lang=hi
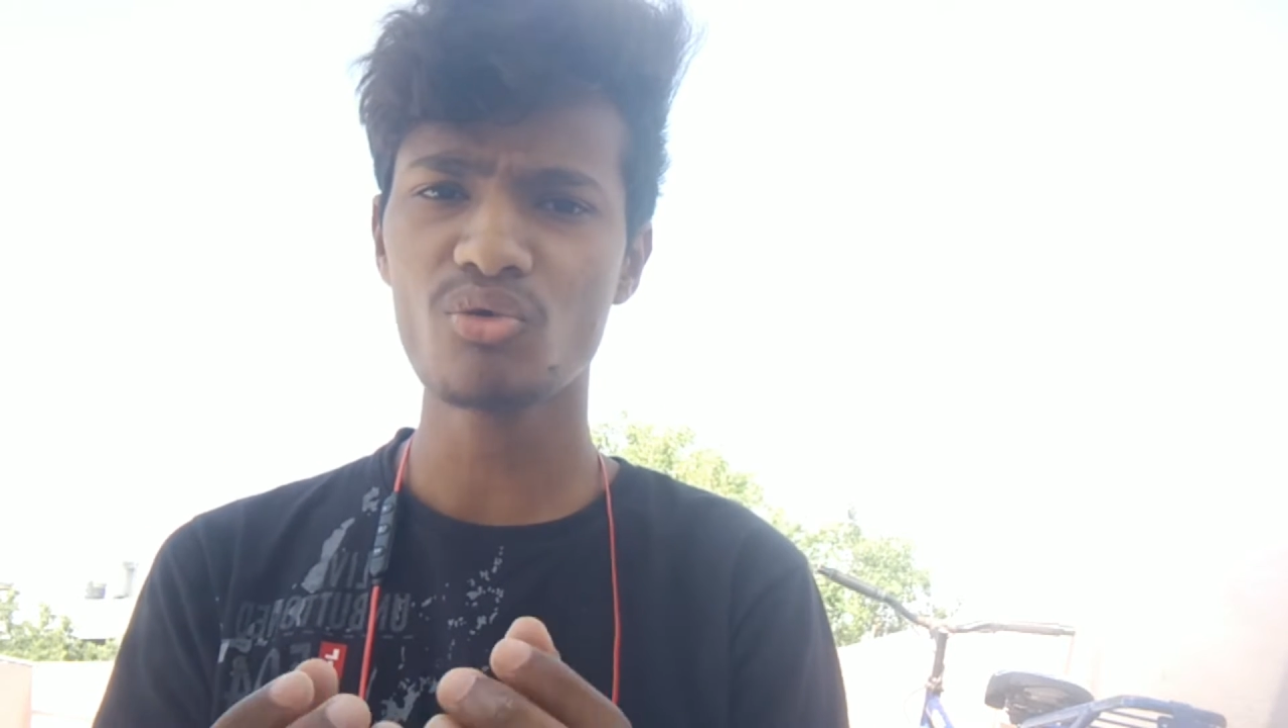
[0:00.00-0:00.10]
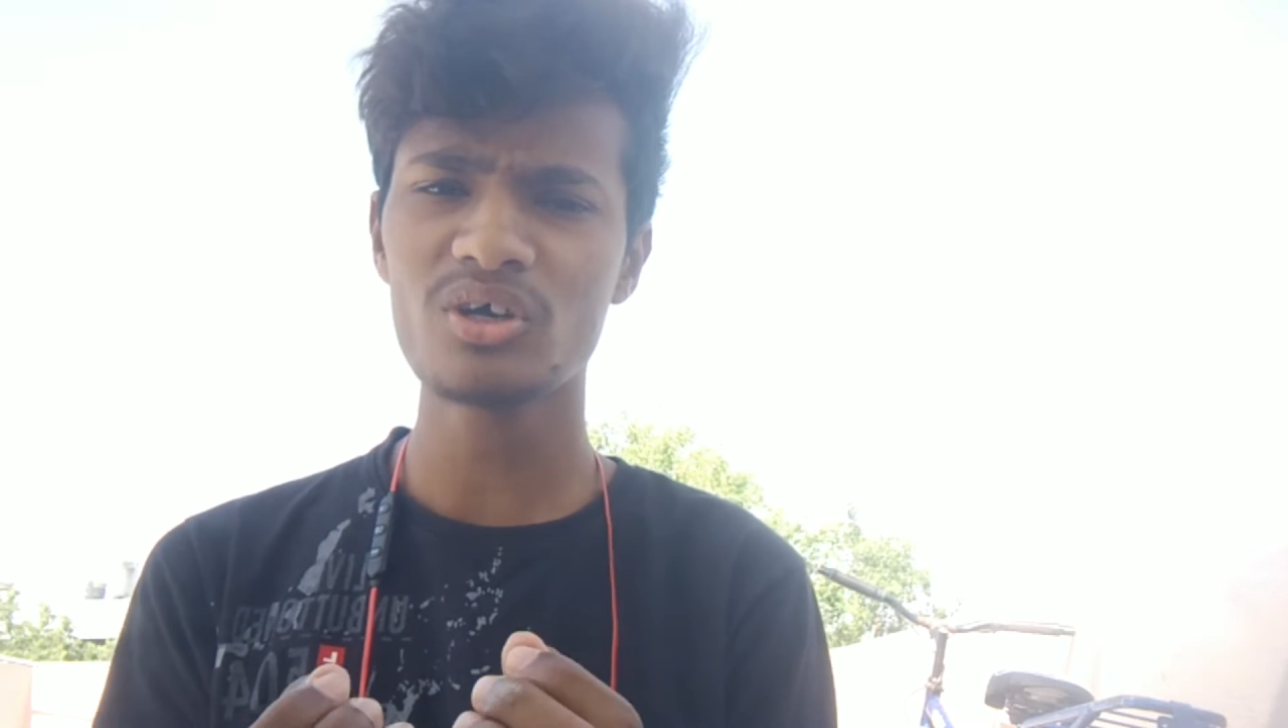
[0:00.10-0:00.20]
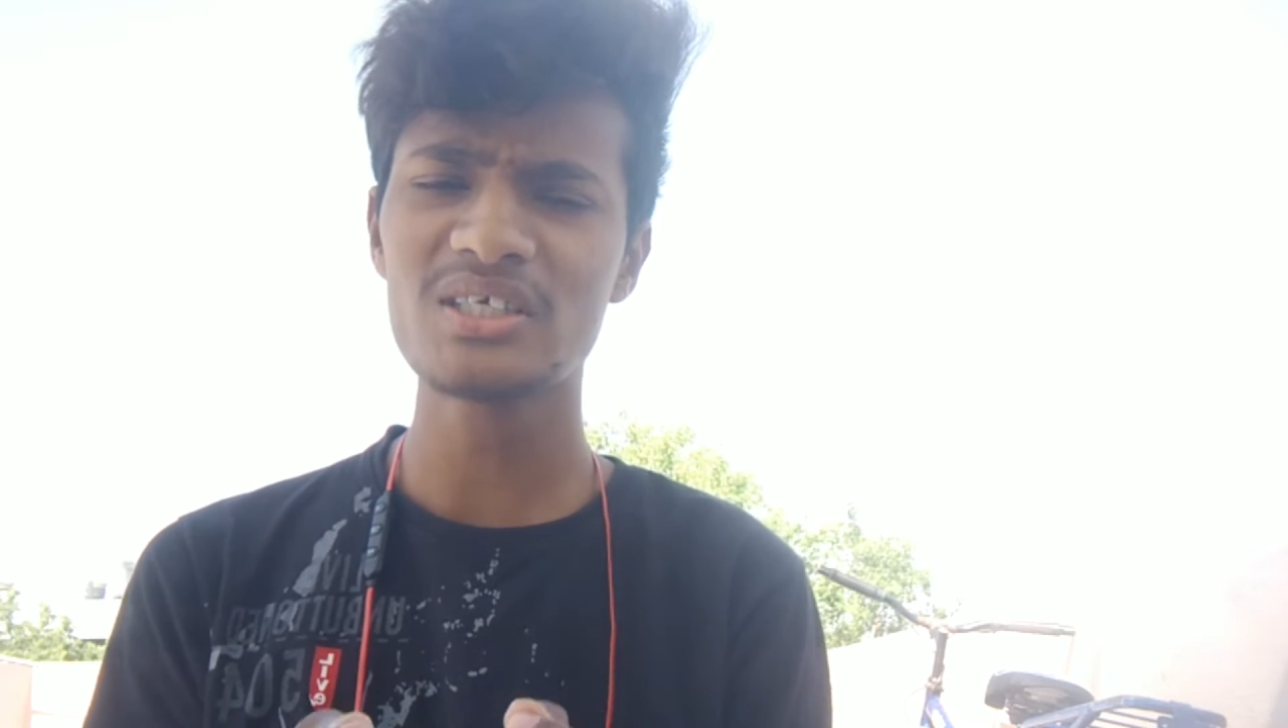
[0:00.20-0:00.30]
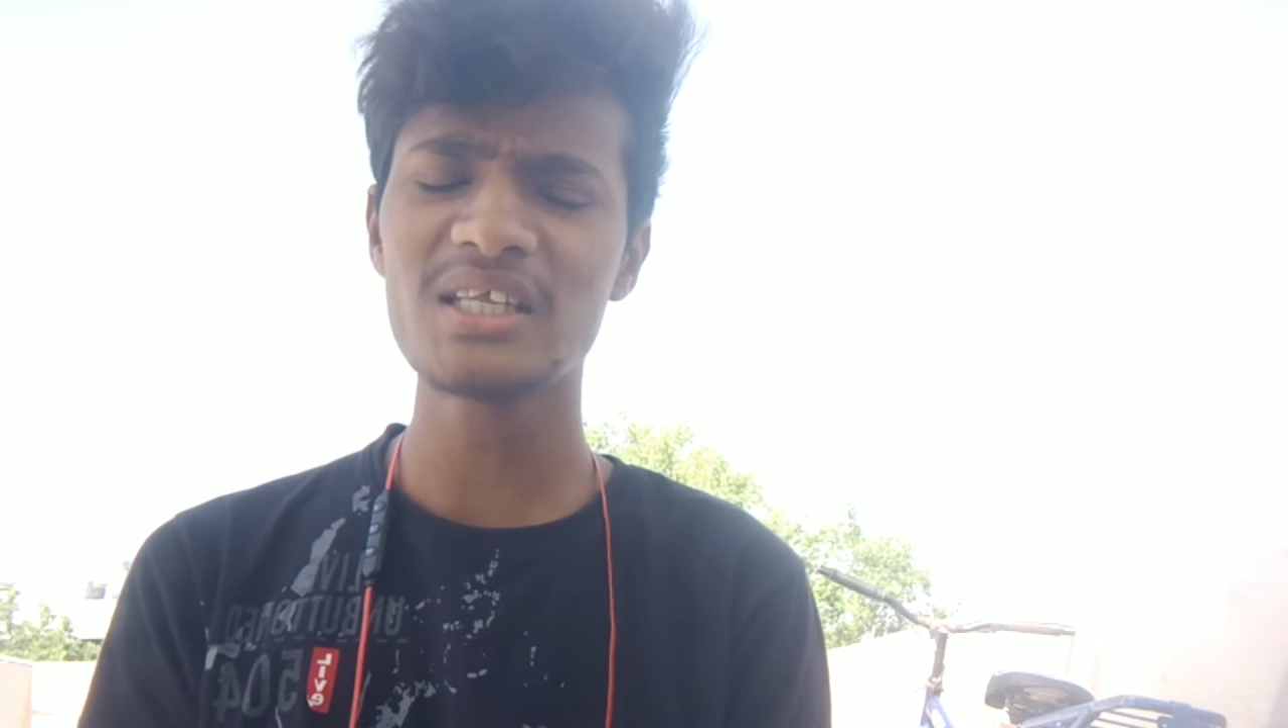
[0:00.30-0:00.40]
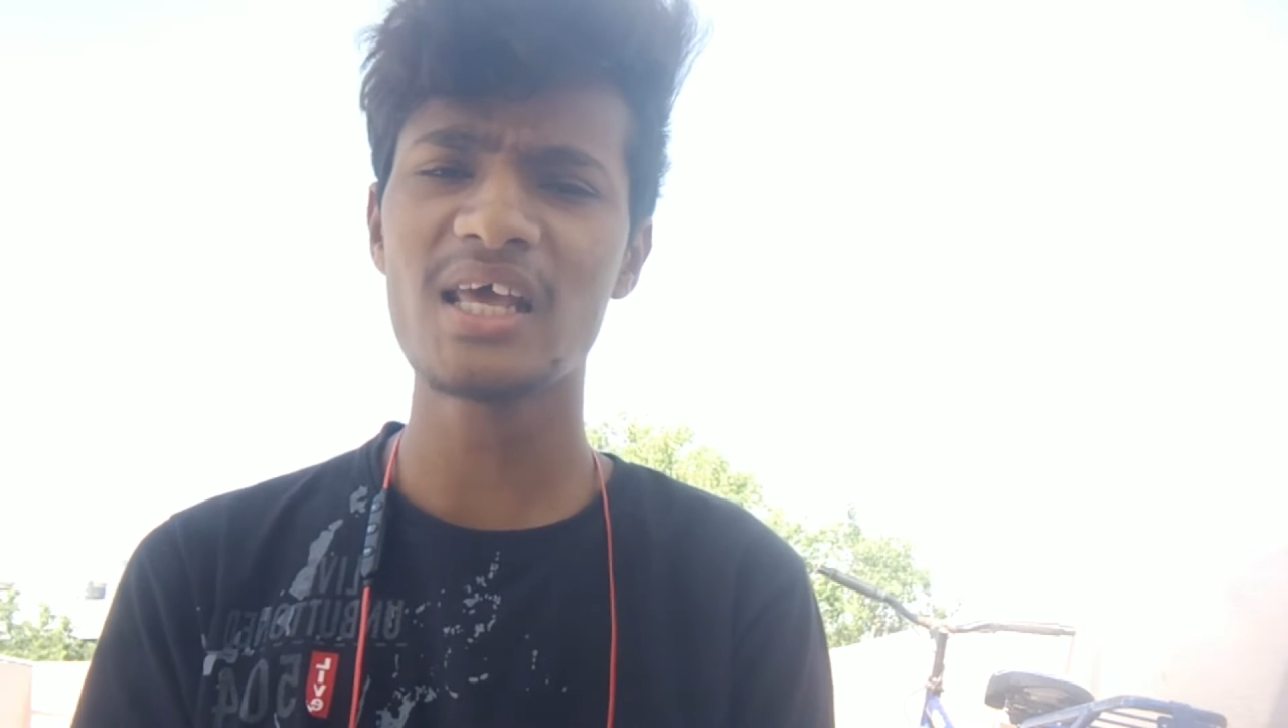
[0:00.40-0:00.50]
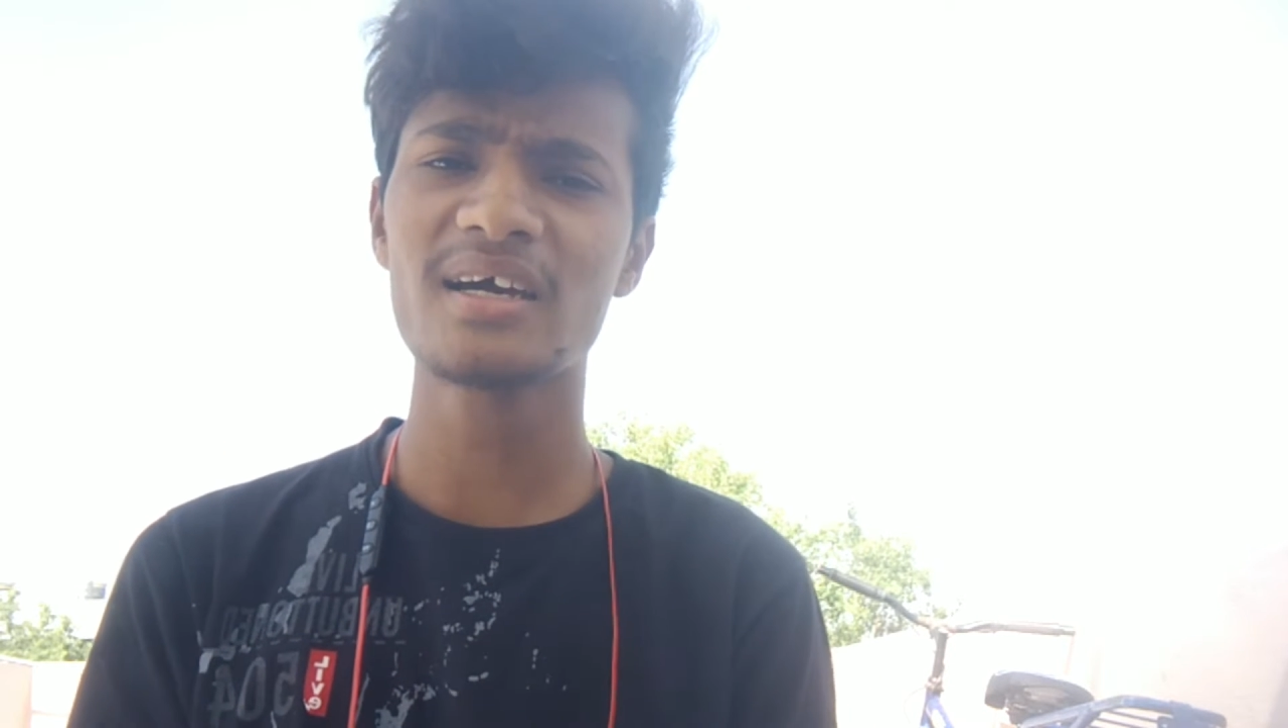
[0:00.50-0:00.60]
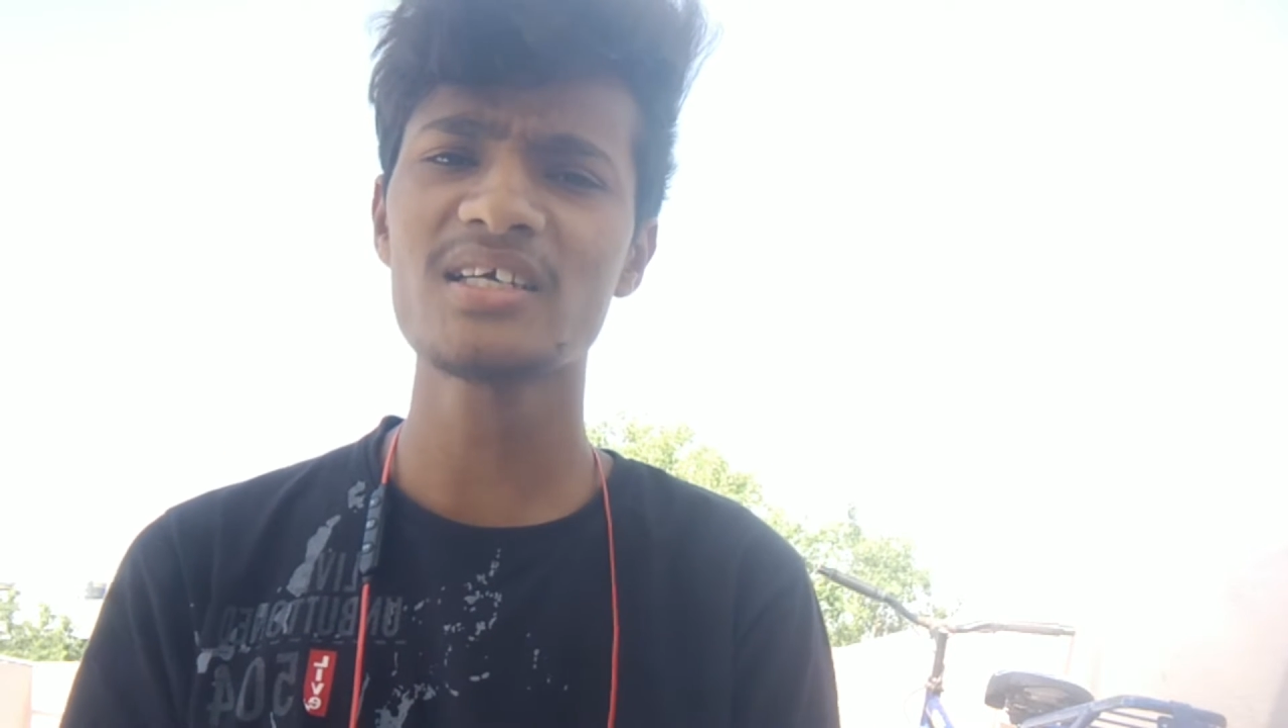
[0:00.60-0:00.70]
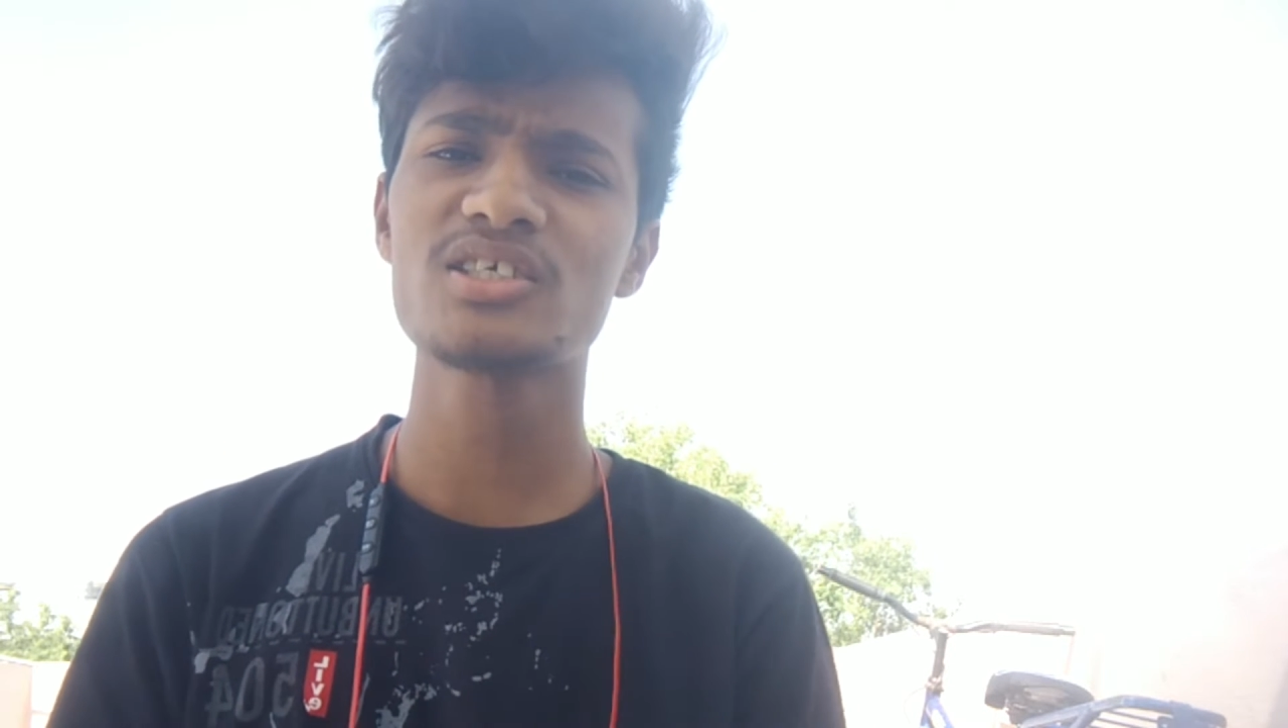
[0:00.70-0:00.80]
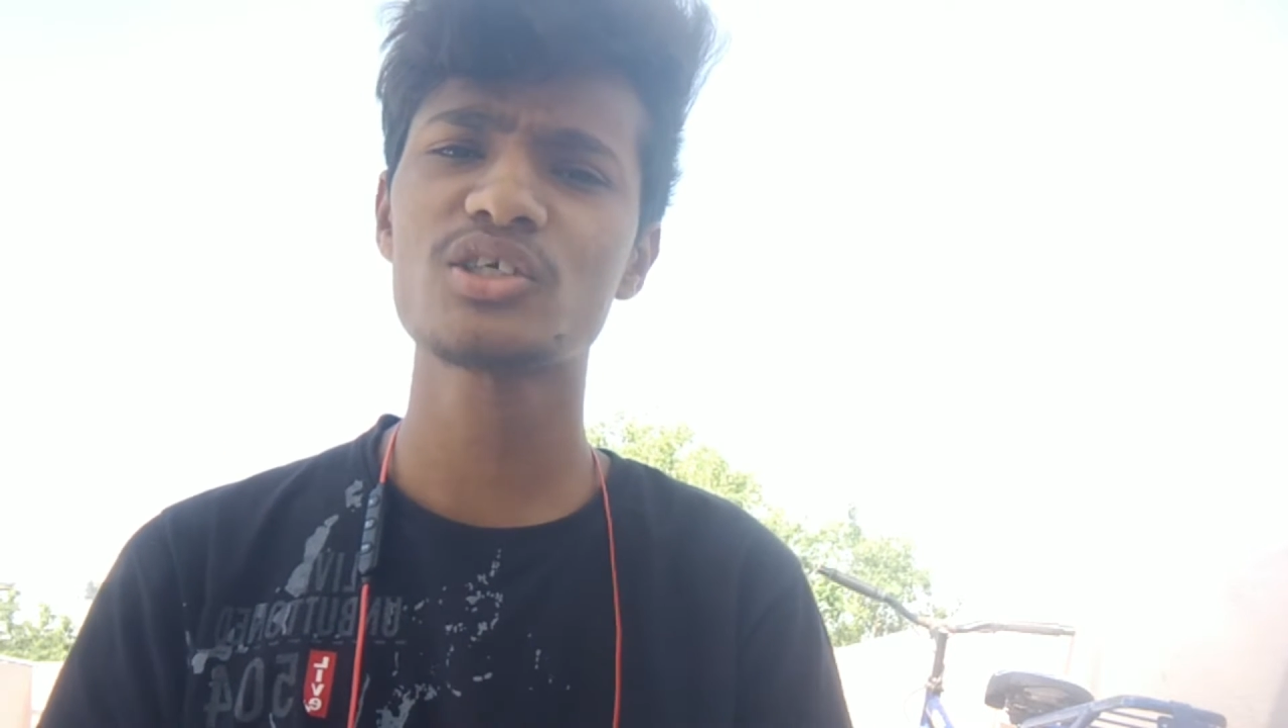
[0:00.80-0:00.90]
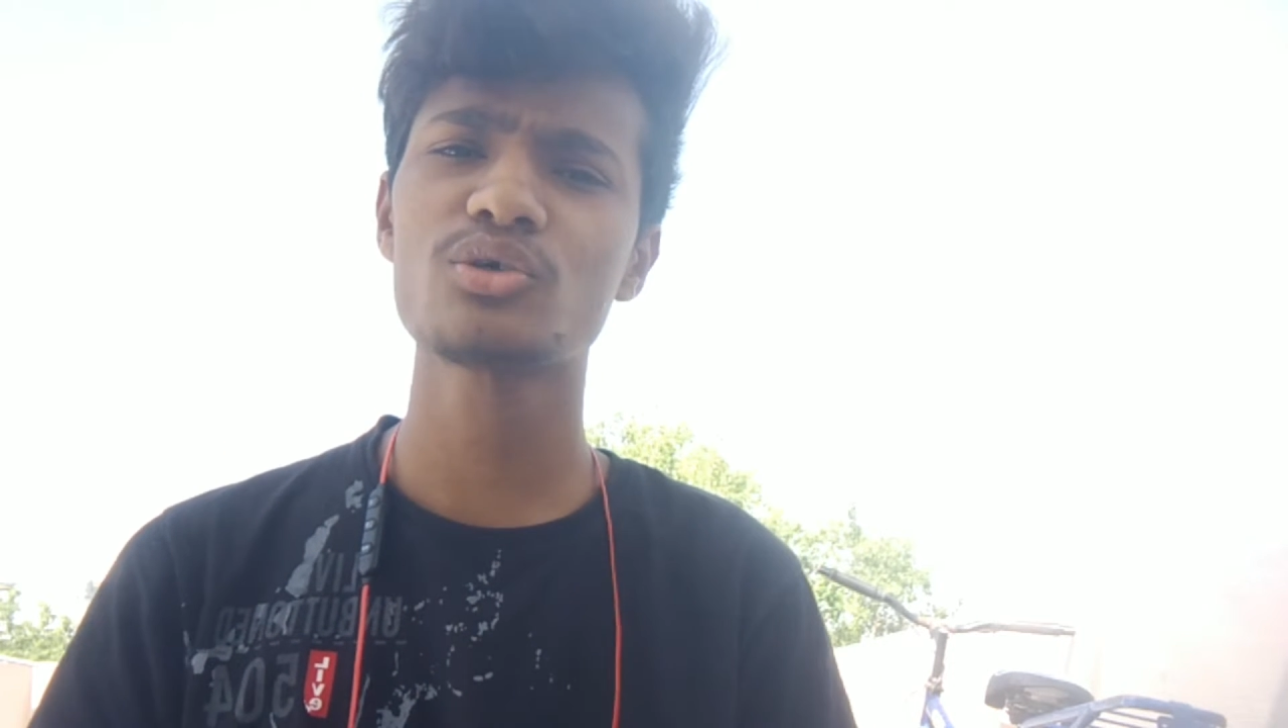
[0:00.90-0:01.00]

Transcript: वो तो इसलिए गाइस